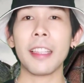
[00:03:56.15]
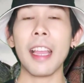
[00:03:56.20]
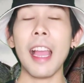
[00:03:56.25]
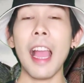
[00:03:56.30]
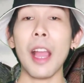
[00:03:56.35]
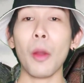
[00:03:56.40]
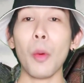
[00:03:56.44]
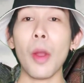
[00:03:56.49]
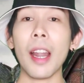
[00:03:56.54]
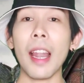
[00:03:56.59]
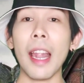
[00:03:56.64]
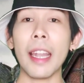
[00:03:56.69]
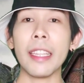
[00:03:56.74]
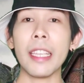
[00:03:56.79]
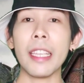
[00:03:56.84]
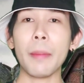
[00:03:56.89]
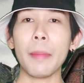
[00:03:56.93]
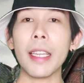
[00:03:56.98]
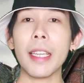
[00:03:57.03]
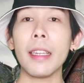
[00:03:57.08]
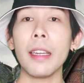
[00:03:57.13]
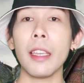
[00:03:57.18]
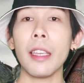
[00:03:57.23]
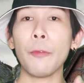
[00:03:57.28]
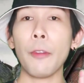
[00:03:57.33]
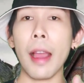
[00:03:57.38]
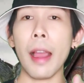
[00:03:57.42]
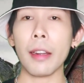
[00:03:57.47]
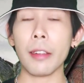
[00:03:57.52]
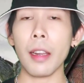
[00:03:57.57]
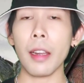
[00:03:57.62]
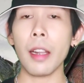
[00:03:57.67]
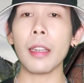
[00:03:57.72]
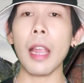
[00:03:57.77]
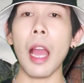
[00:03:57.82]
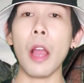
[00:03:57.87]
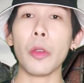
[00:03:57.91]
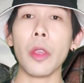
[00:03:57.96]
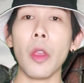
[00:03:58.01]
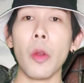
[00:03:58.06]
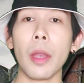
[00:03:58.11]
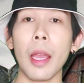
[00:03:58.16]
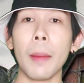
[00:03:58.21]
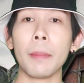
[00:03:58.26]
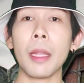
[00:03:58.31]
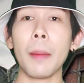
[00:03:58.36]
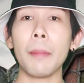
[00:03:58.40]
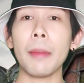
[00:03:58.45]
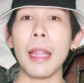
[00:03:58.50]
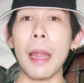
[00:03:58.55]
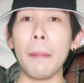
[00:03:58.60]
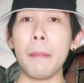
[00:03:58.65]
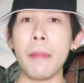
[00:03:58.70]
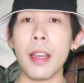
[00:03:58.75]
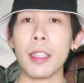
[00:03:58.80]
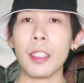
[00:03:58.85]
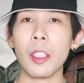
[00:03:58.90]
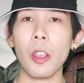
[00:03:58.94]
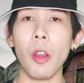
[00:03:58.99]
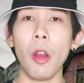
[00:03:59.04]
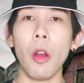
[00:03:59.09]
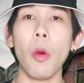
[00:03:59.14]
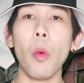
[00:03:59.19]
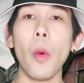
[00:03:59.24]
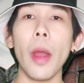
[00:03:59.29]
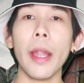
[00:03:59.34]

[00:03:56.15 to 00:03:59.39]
ถ้าหากว่าใครที่ยังไม่เคยฟังเรื่องราวเกี่ยวกับตำนานเมืองสยอง